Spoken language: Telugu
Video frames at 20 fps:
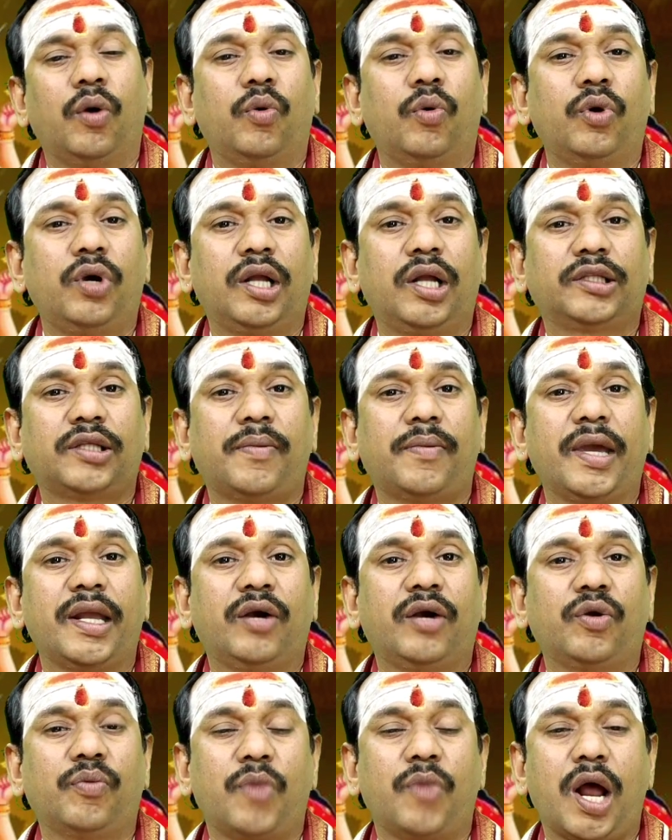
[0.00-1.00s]

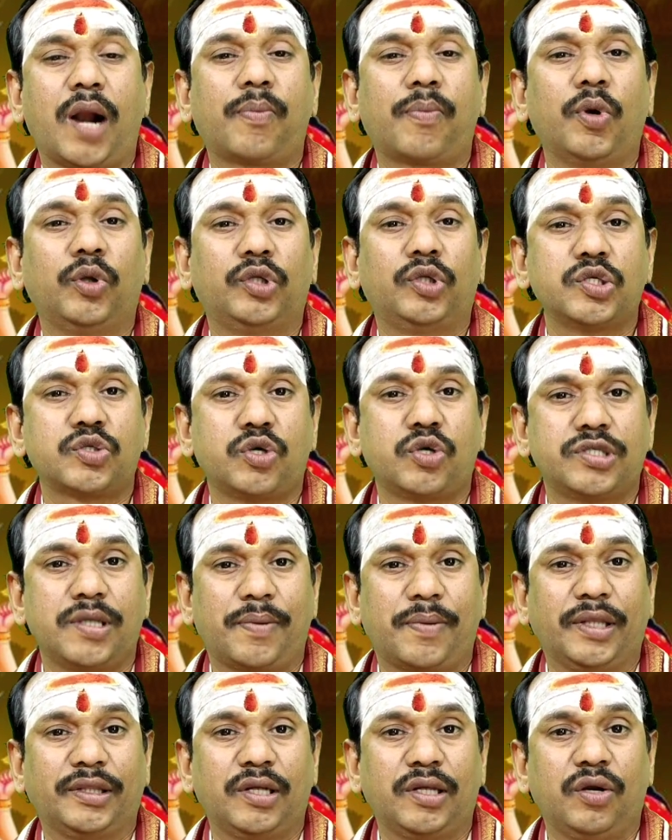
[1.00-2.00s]
ఉన్నతమైన మార్పులు తీసుకొచ్చే
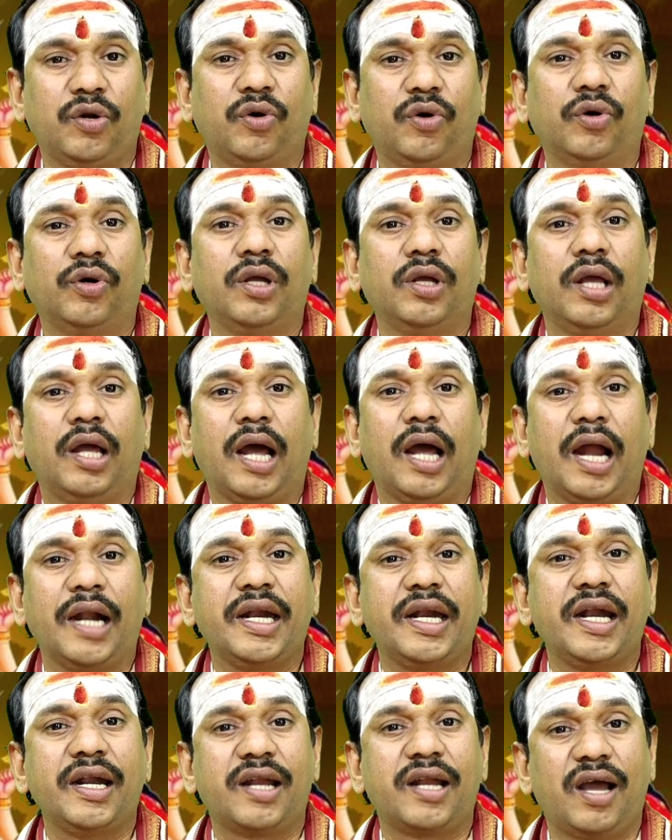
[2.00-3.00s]
ప్రయత్నంలో
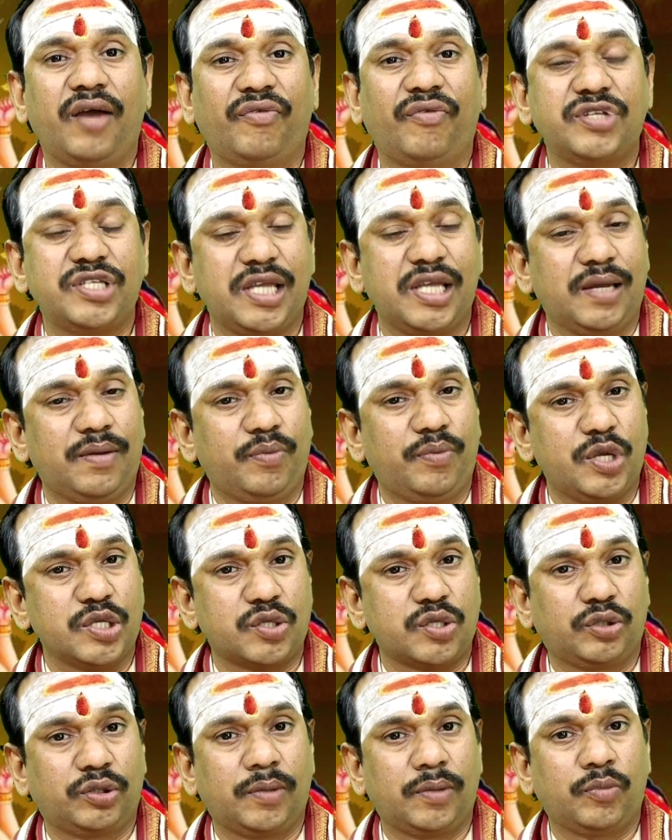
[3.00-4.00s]
అన్నింట విజయం మీ
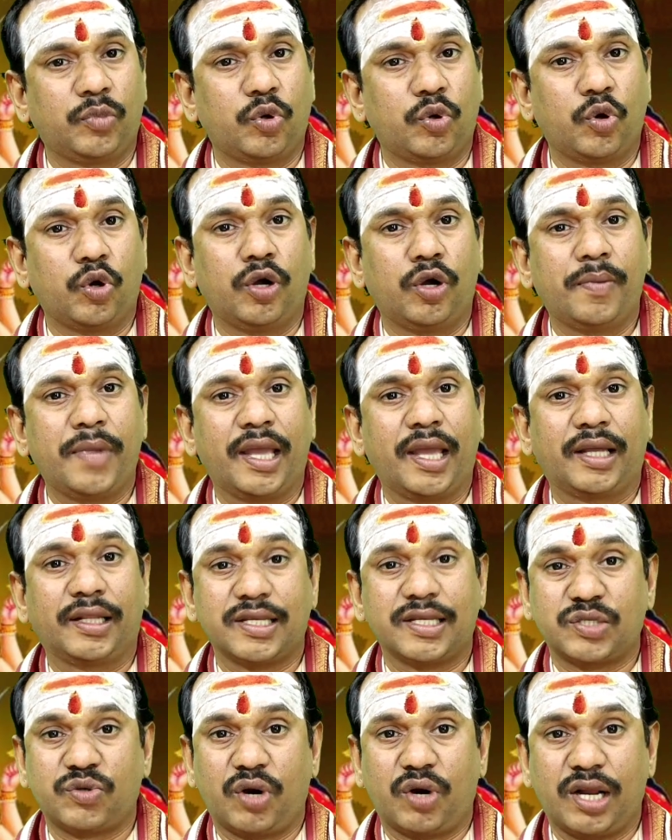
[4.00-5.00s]
సొంతం గృహమే
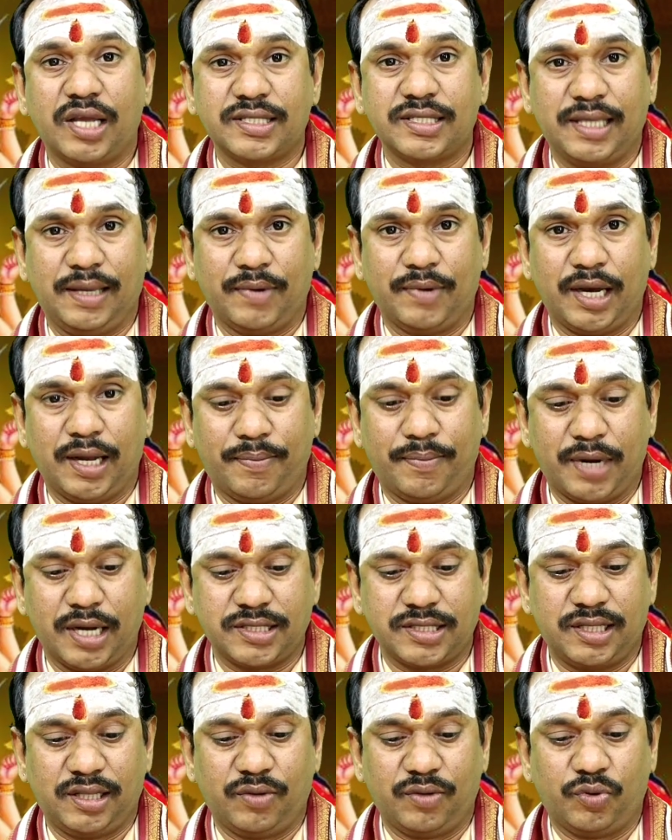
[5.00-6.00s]
కదా స్వర్గసీమ అనే
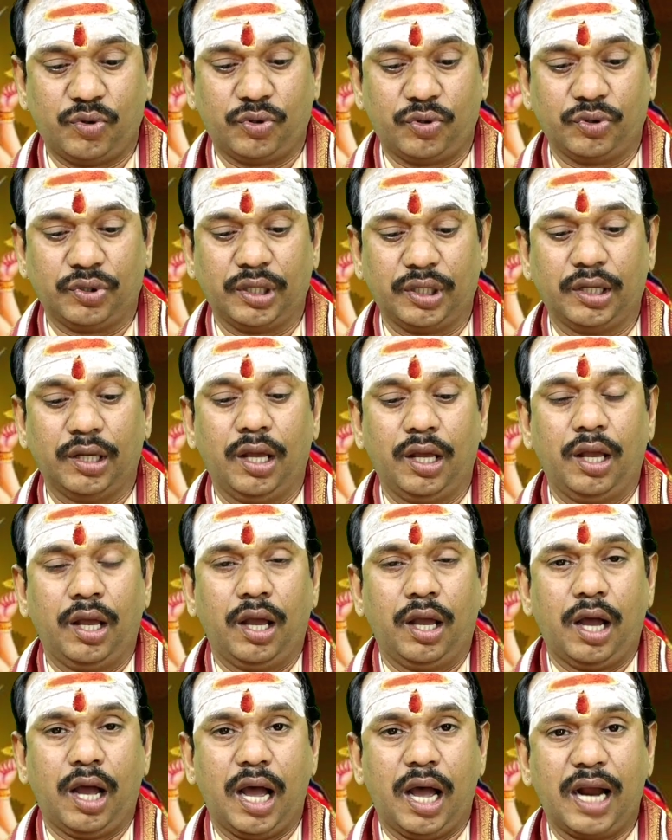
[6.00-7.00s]
పరిస్థితి ఉంటుంది
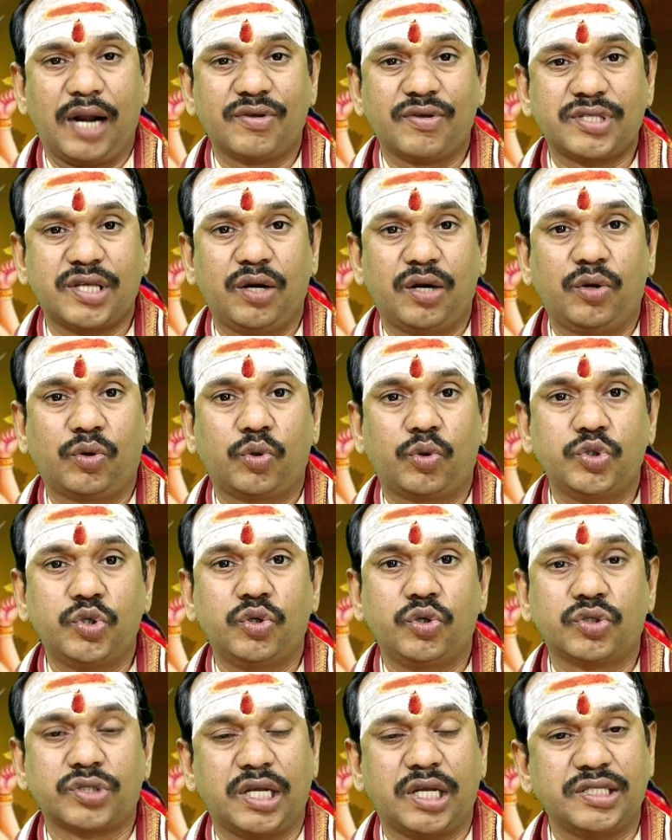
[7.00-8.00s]
ఆరవ స్థానంలో
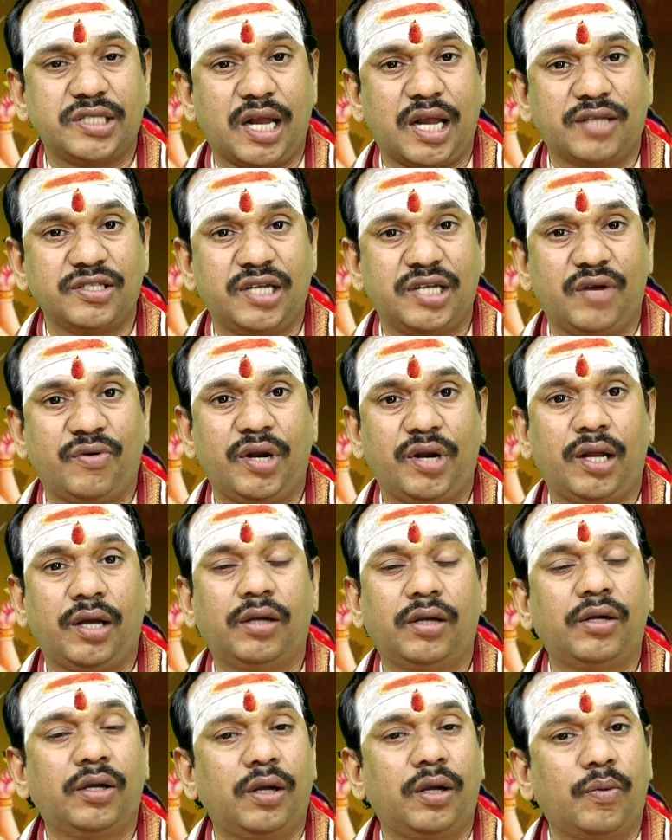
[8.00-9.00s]
కుజుడు సంచారం చేయడం వల్ల
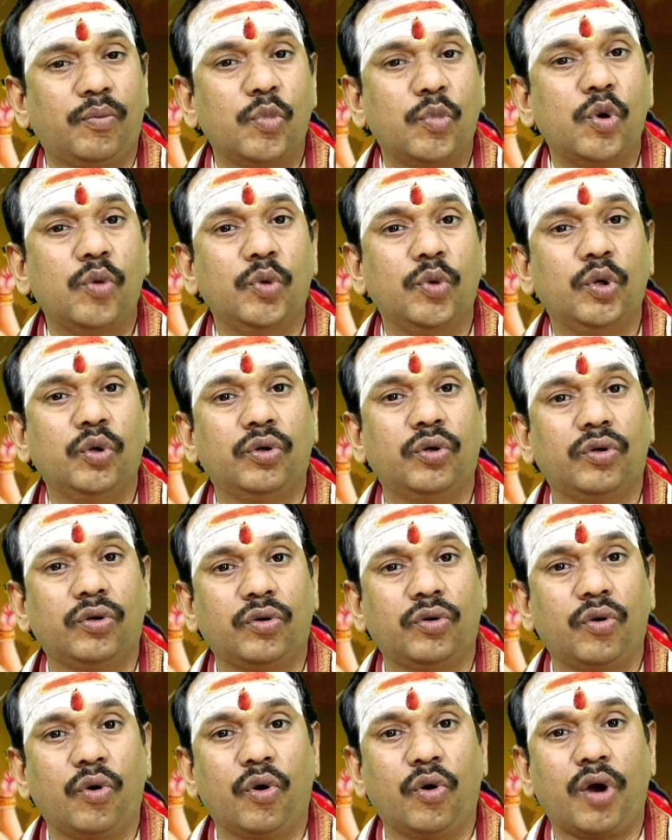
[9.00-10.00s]
భూములు
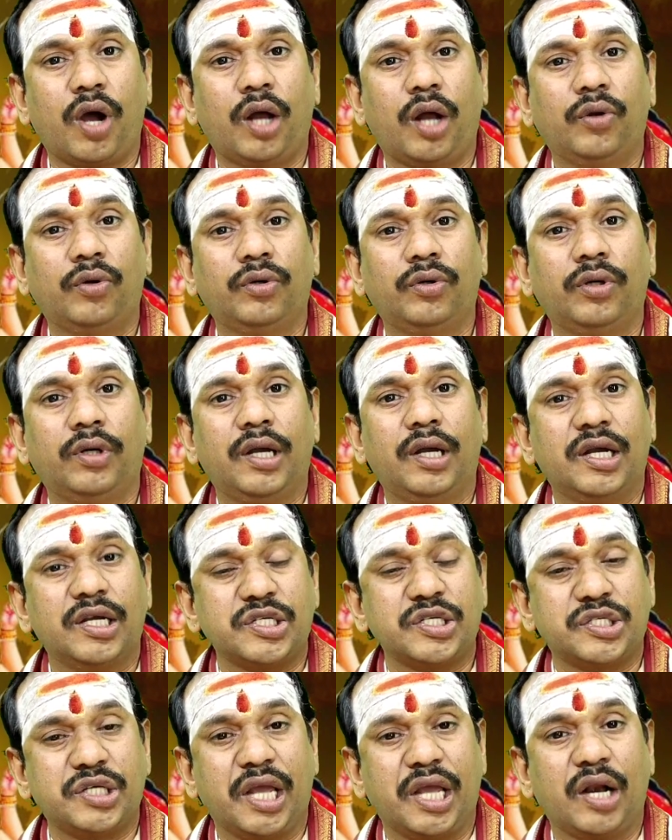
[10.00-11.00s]
గృహాలు
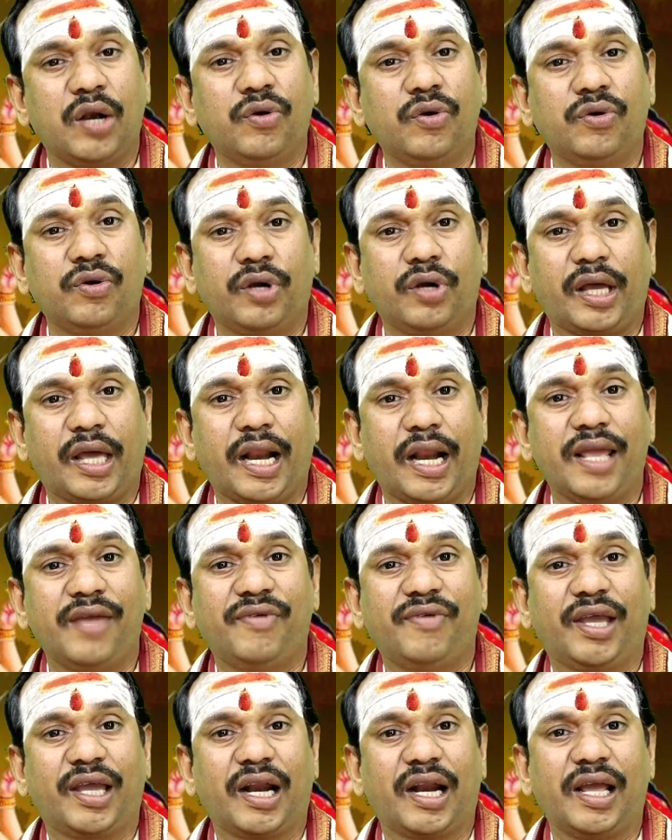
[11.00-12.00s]
షేర్లు క్రయ
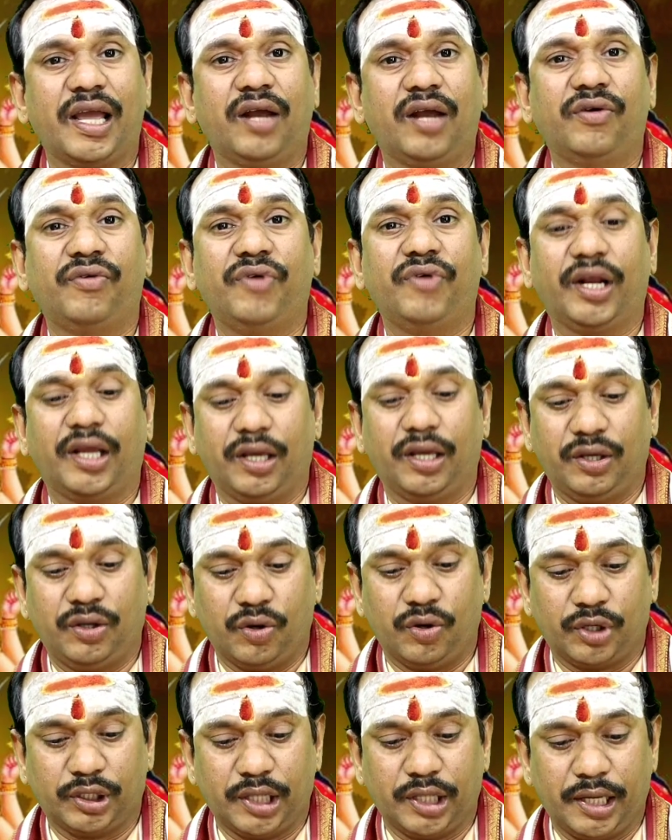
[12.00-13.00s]
విక్రయాలు వీరికి
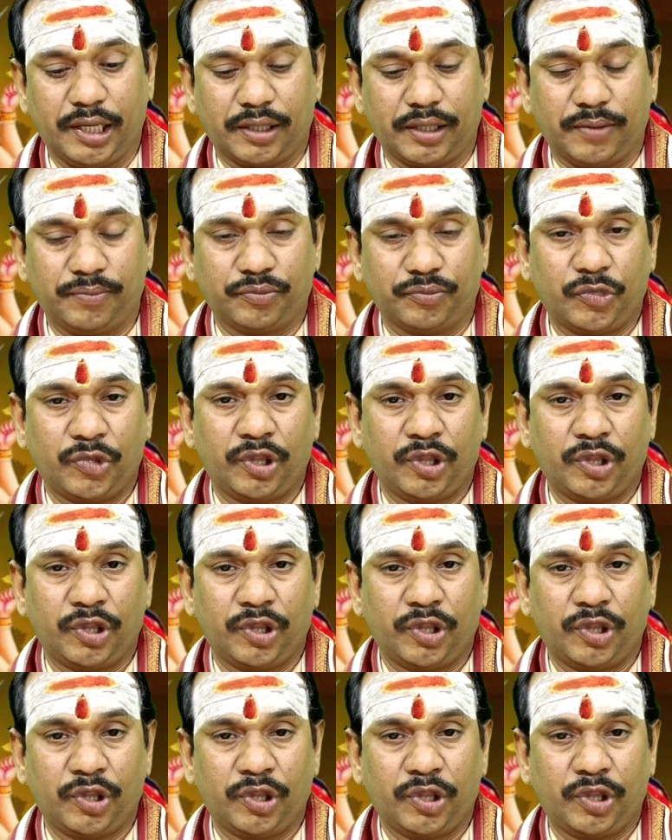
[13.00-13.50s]
యోగదాయకం